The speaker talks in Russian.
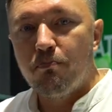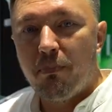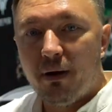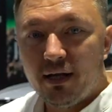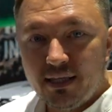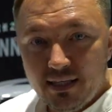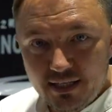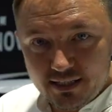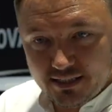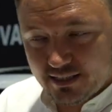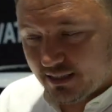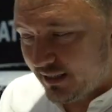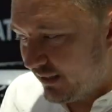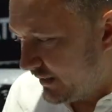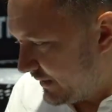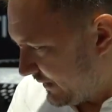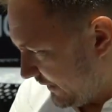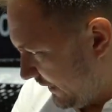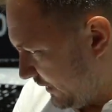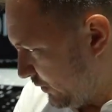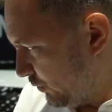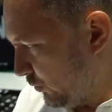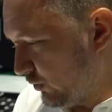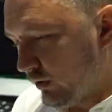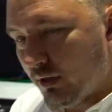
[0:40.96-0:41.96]
понизили
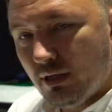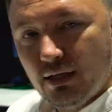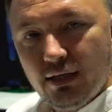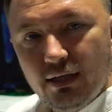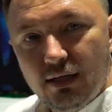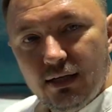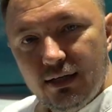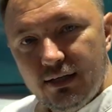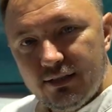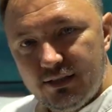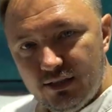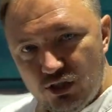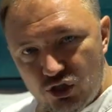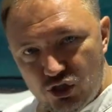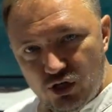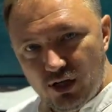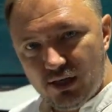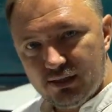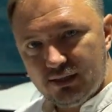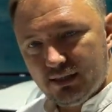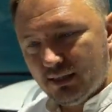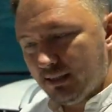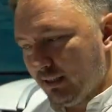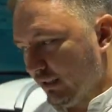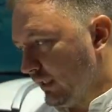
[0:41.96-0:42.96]
цену.
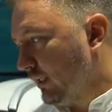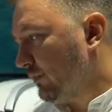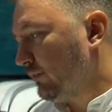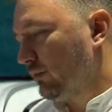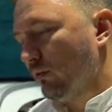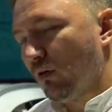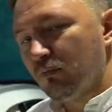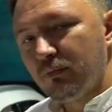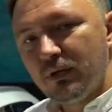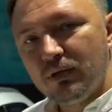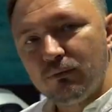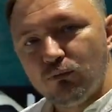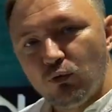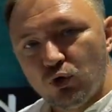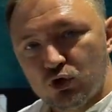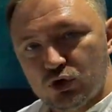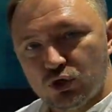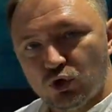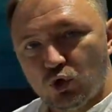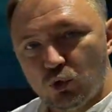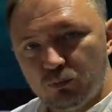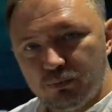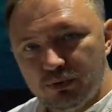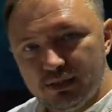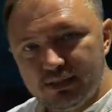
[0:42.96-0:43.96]
Сейчас этот автомобиль
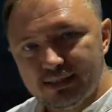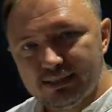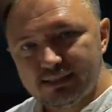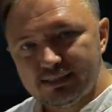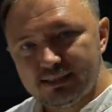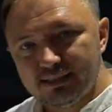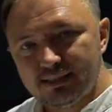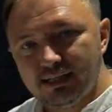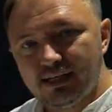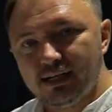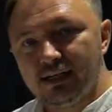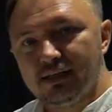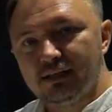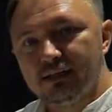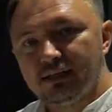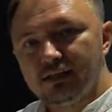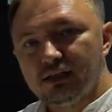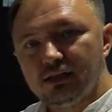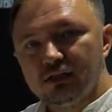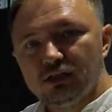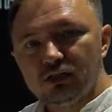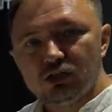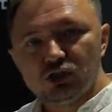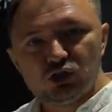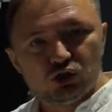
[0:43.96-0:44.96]
можно купить за
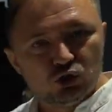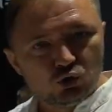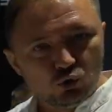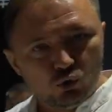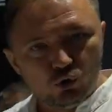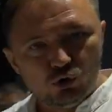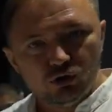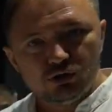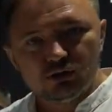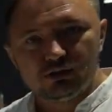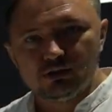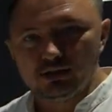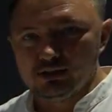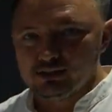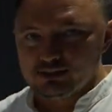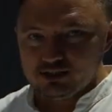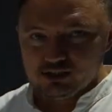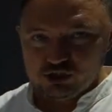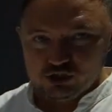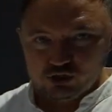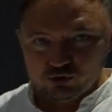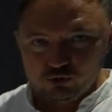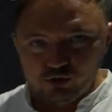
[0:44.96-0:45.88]
100 тысяч